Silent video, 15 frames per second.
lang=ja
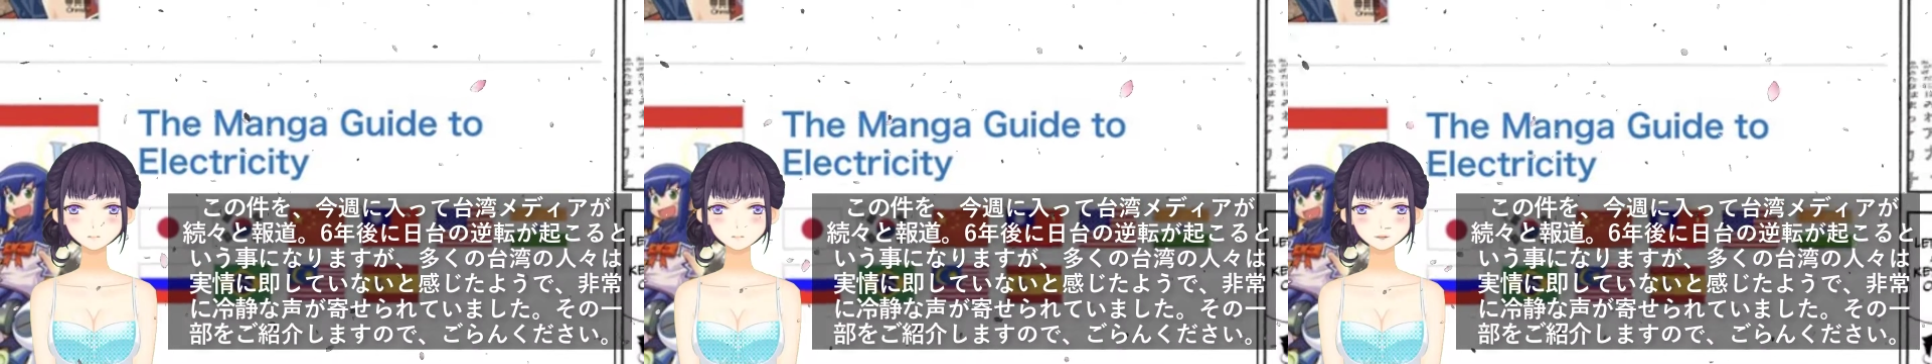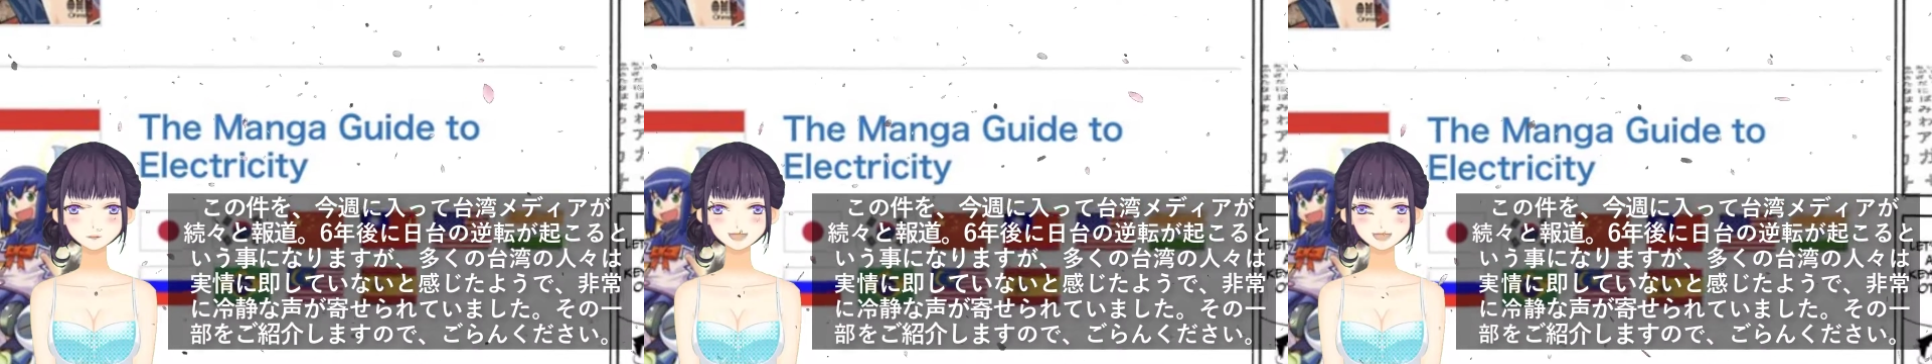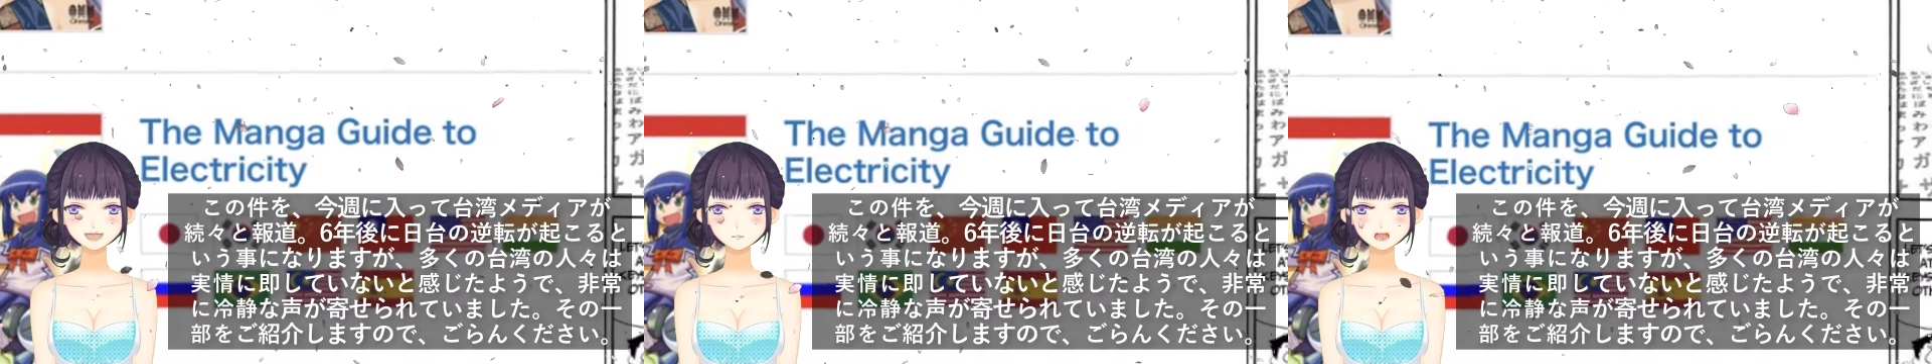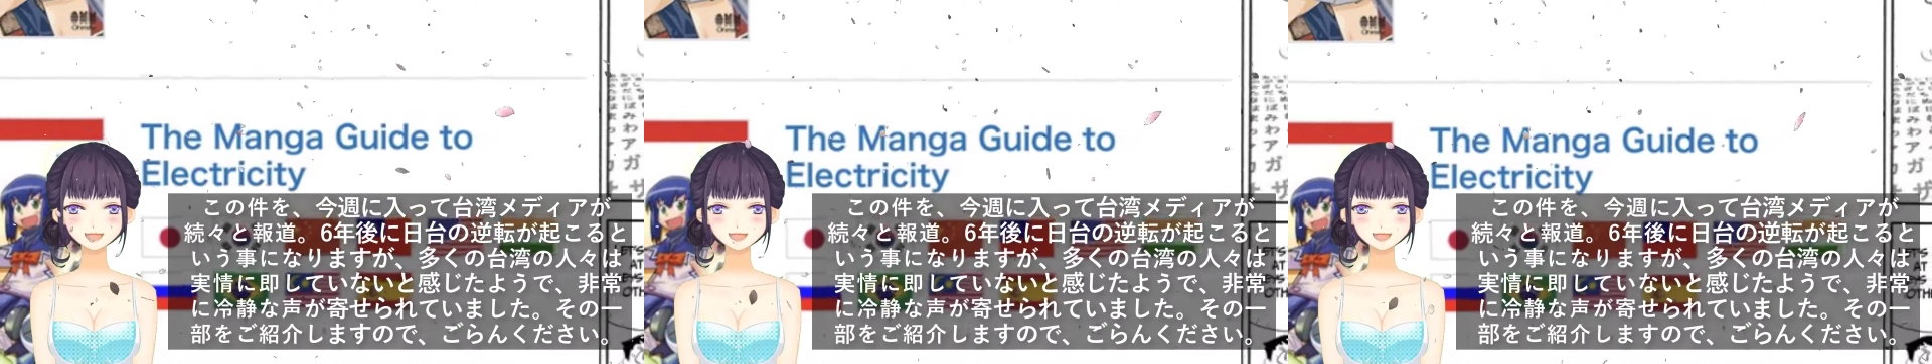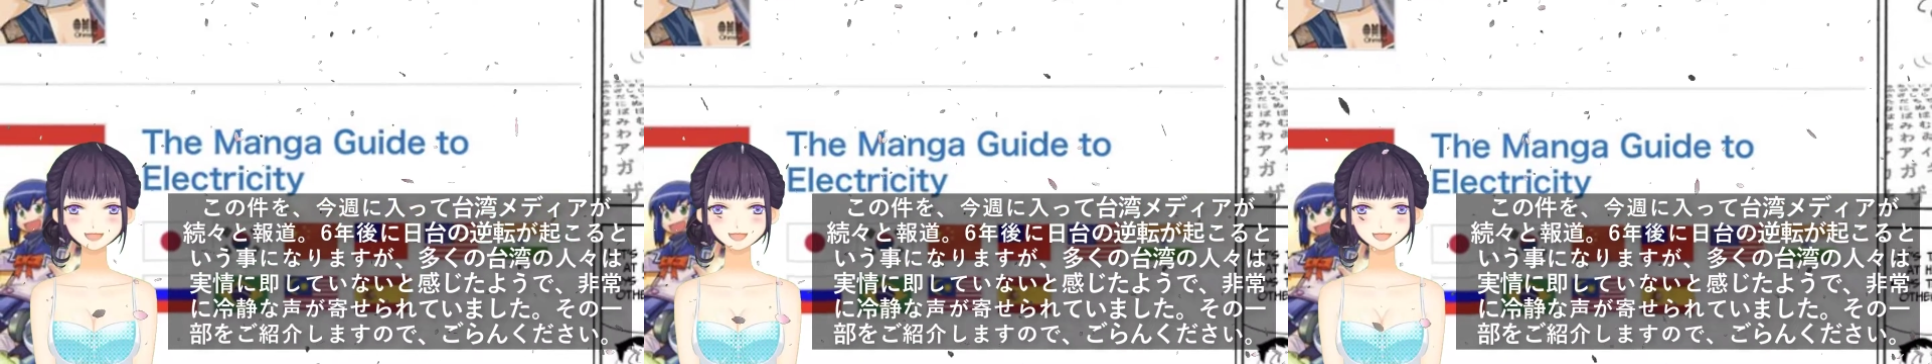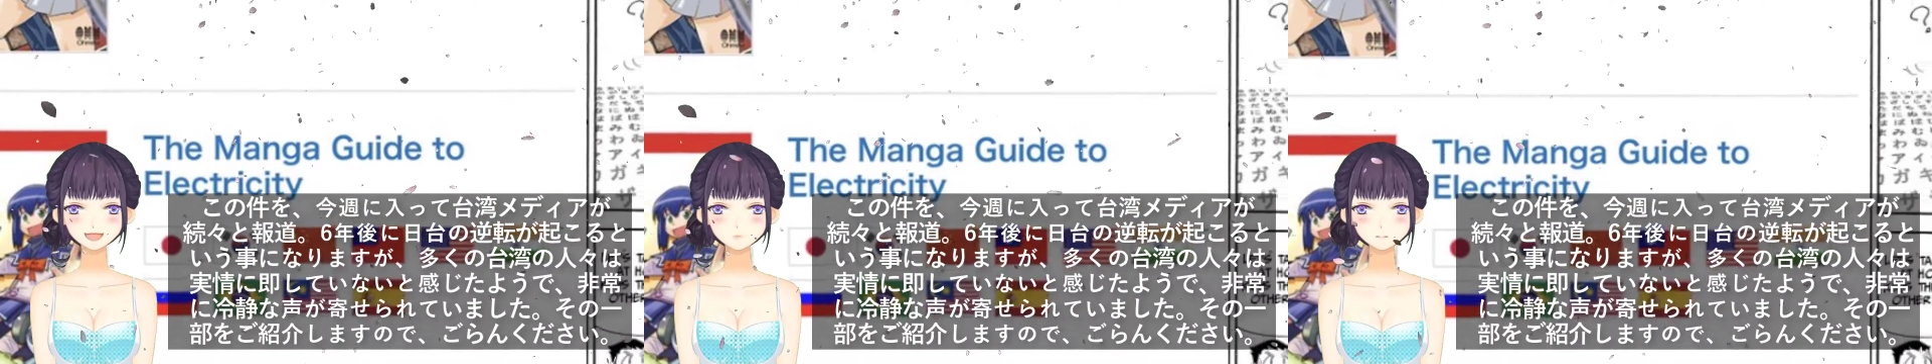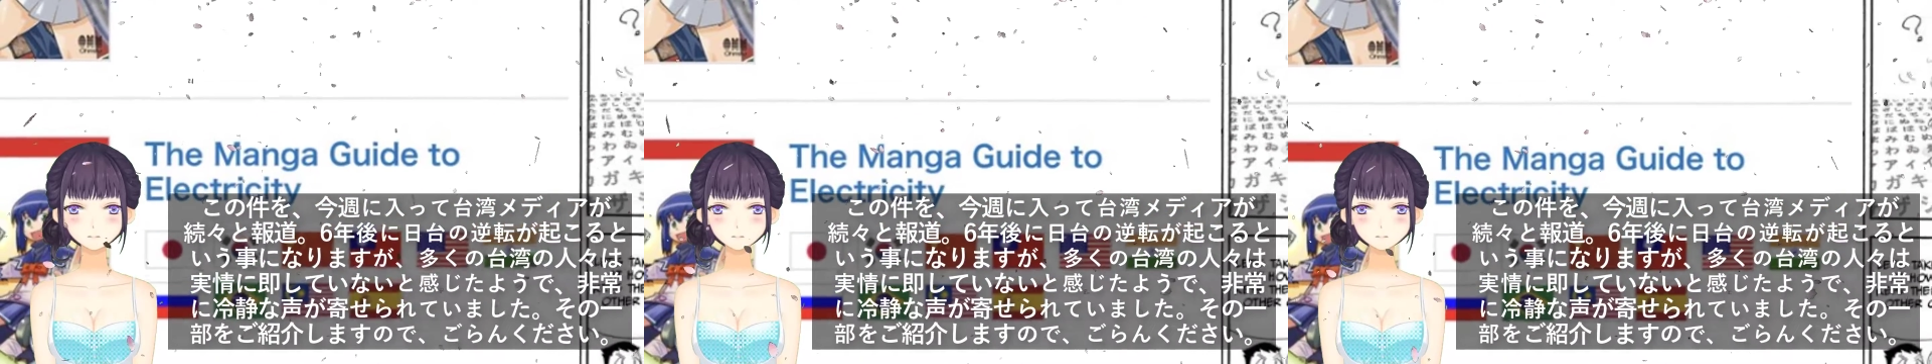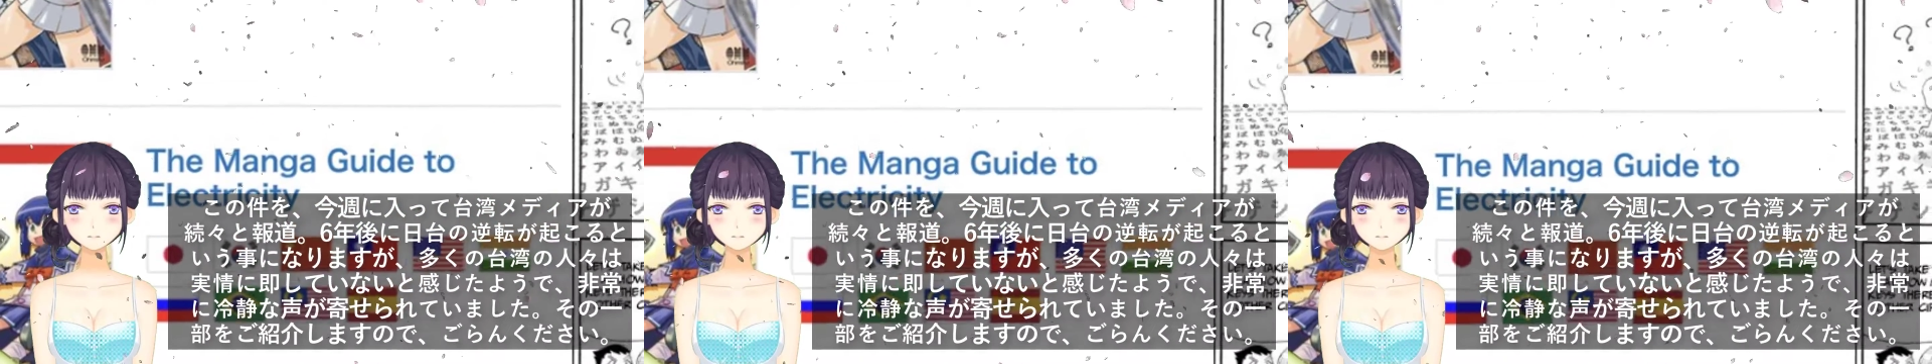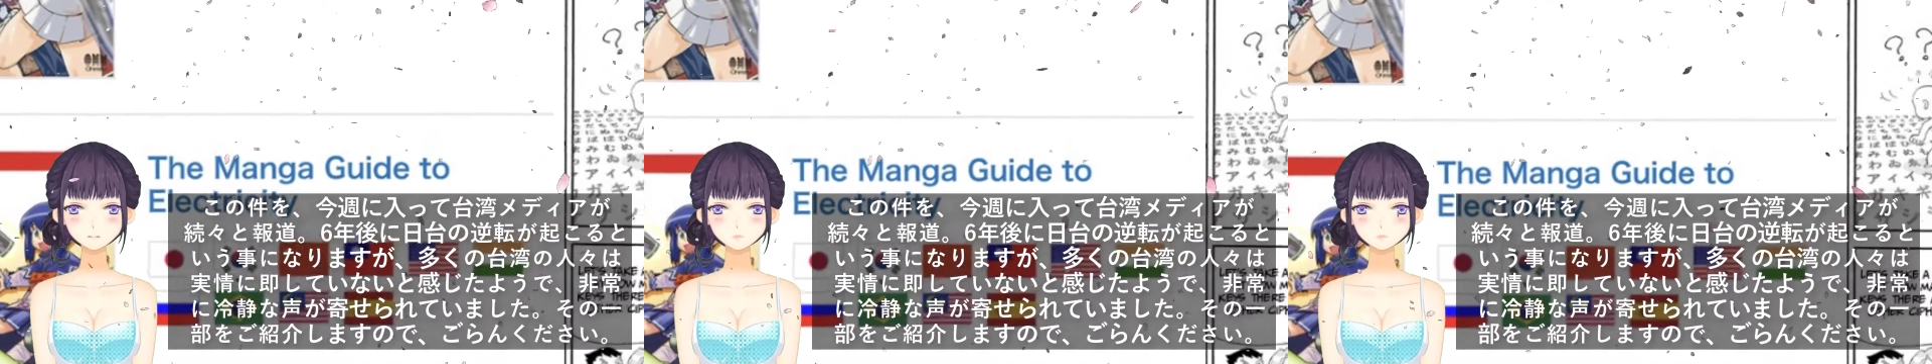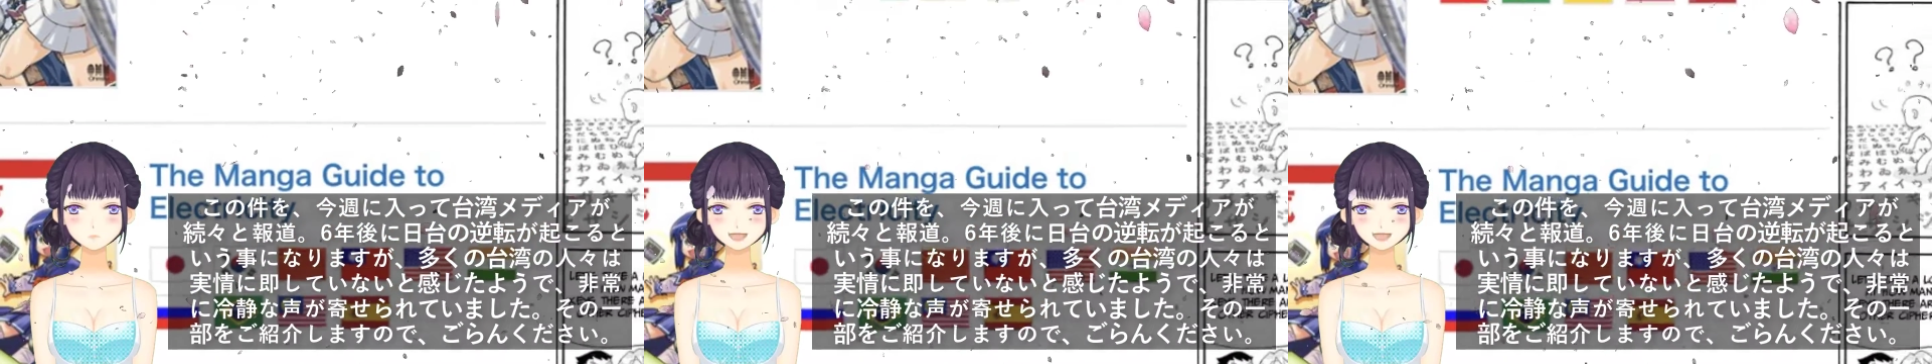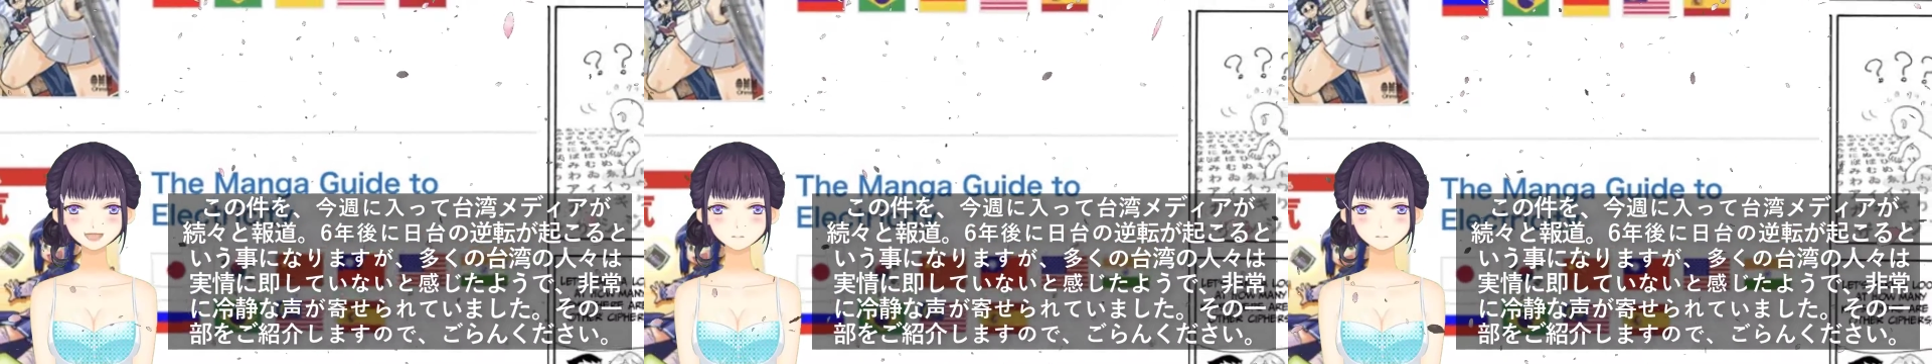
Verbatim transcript: 牲になる人の数は日本より多い。